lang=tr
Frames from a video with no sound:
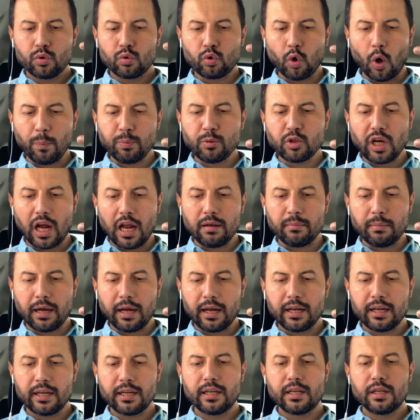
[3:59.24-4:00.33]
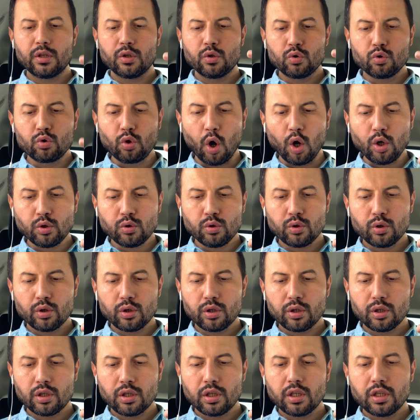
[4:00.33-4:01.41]
Top çalma 4.
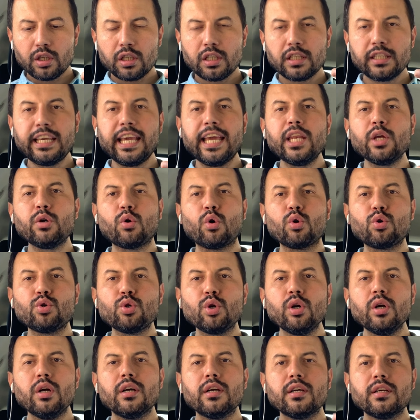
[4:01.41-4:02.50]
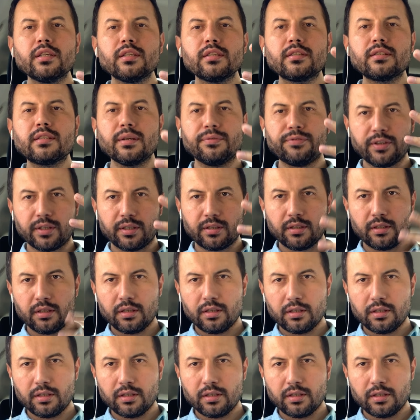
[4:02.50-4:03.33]
Geri koşu 0.